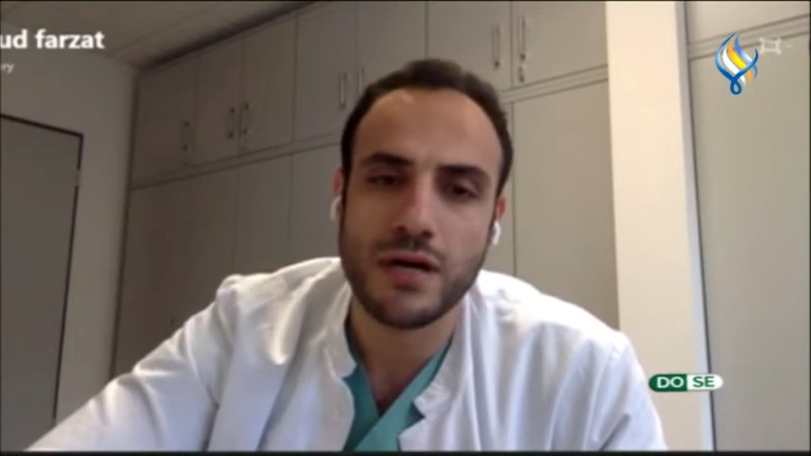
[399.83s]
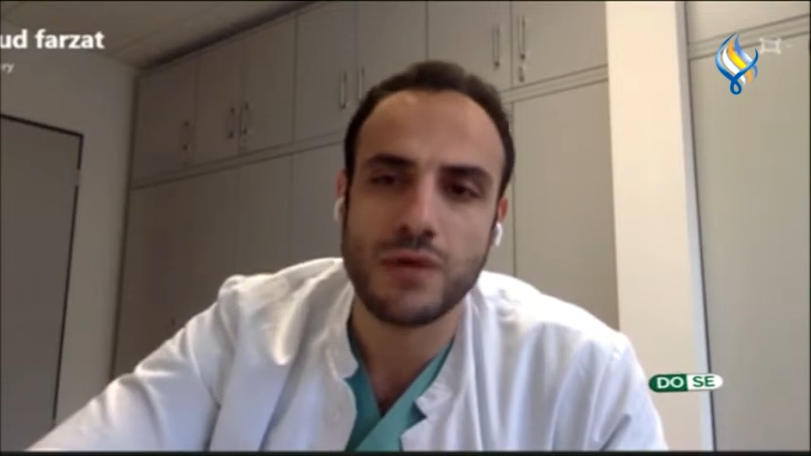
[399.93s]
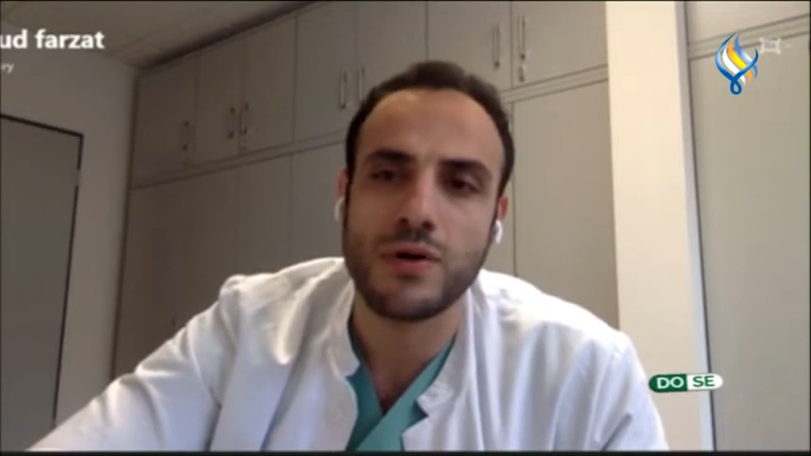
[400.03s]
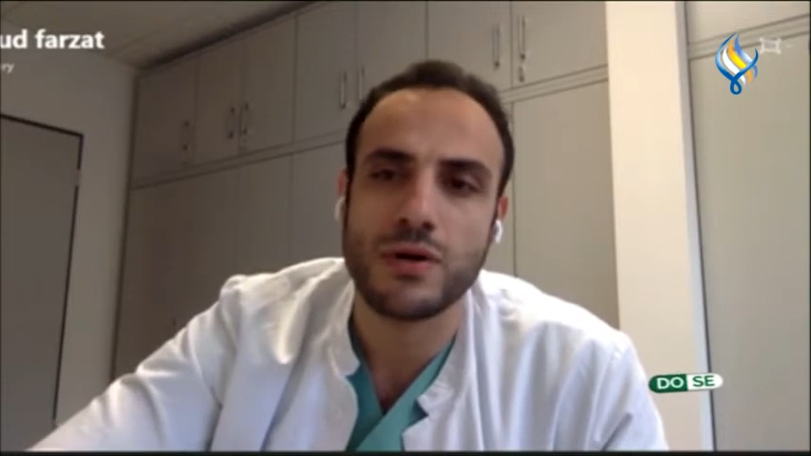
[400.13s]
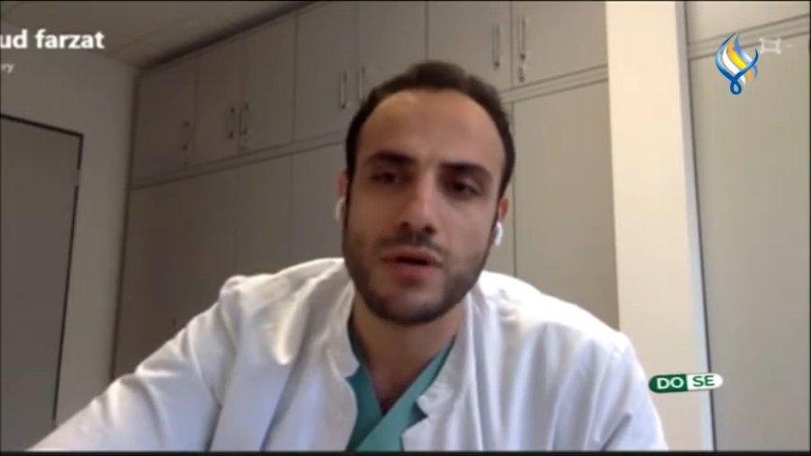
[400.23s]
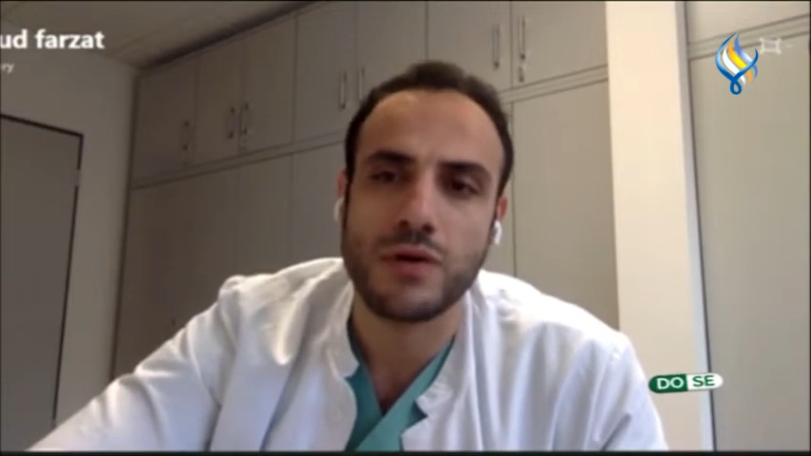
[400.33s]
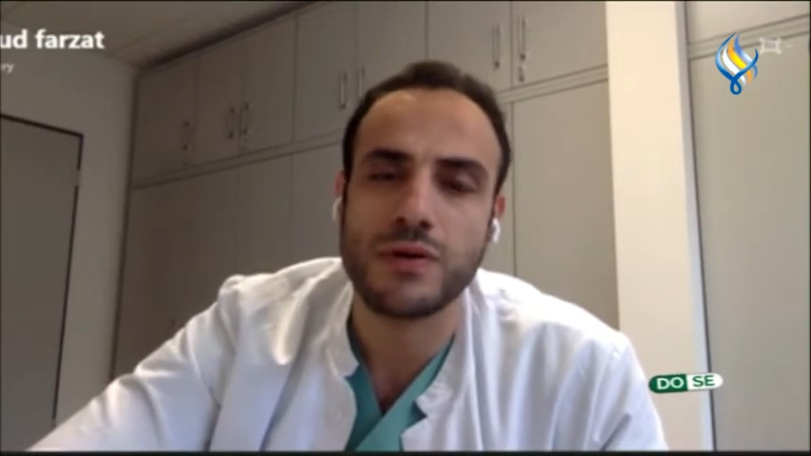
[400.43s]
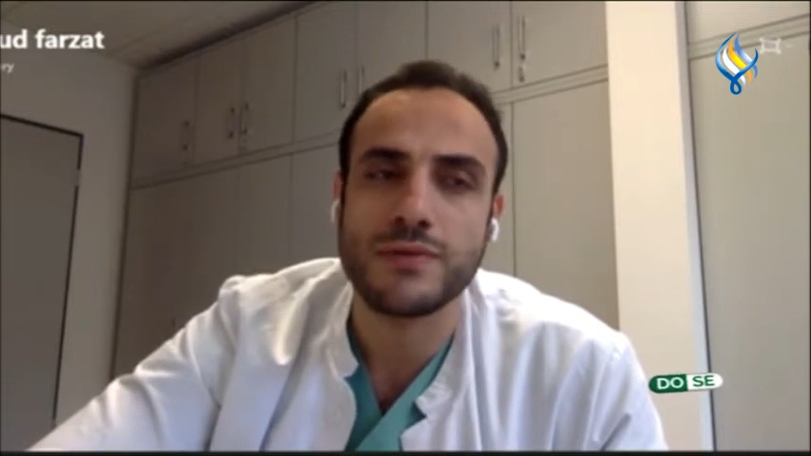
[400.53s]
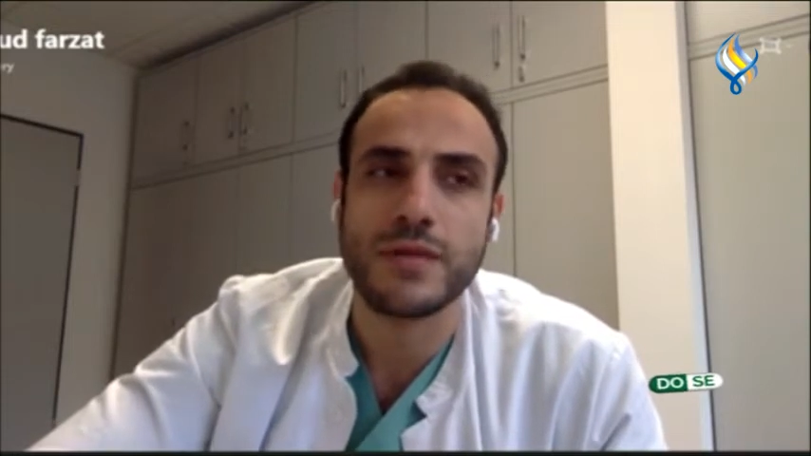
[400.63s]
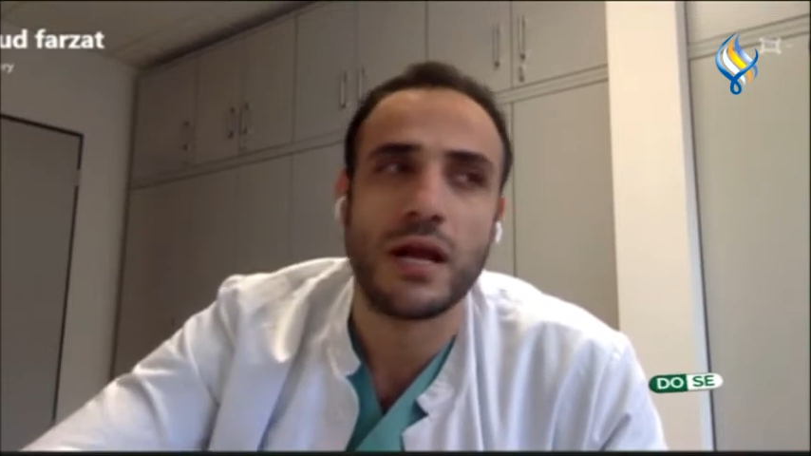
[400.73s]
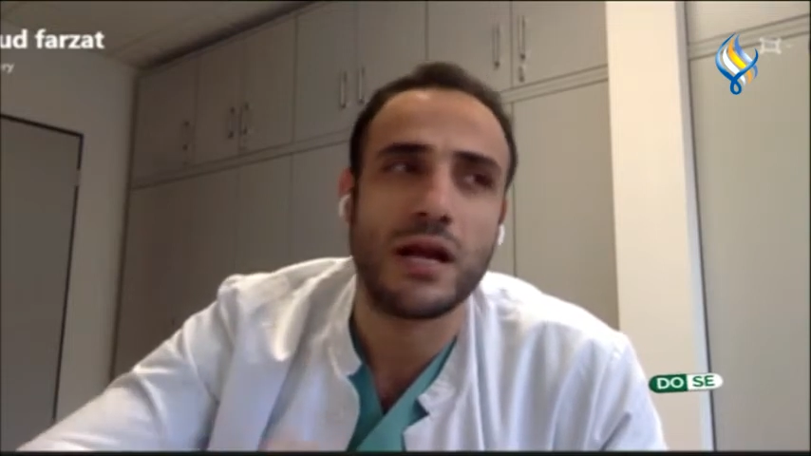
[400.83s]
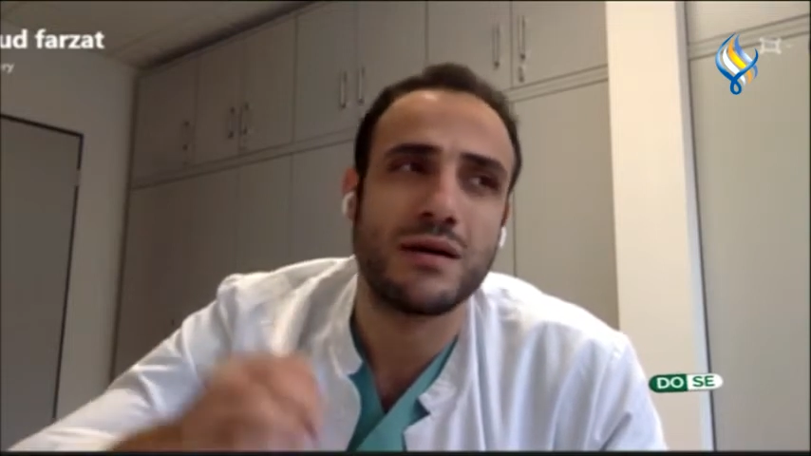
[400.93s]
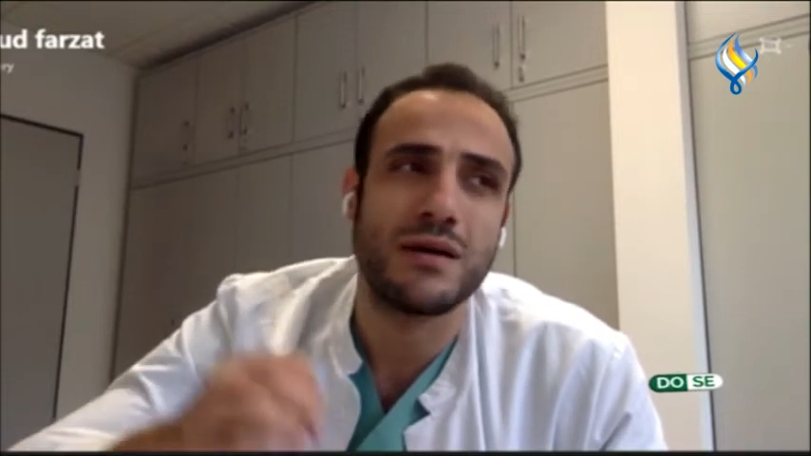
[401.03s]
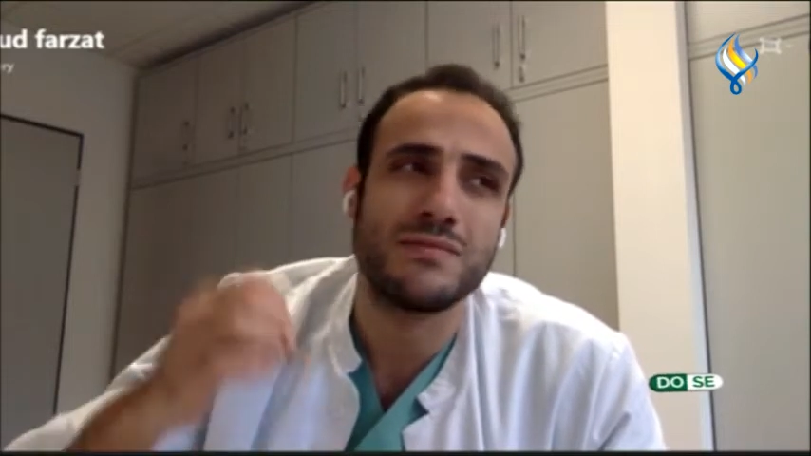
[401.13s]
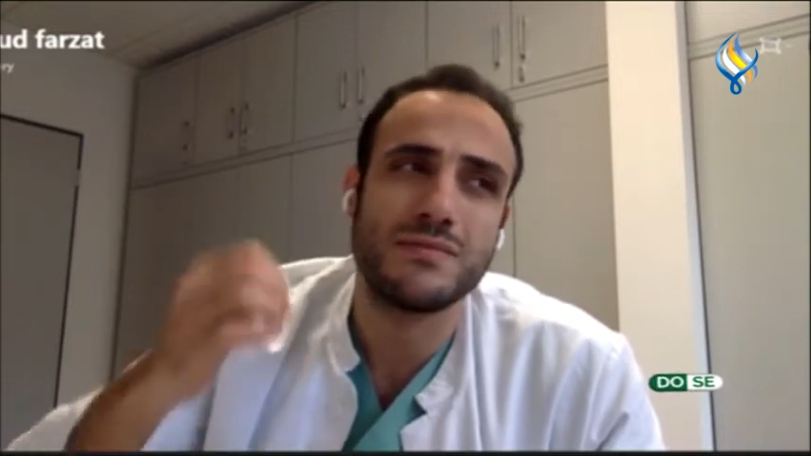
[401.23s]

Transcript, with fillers: او او او هلا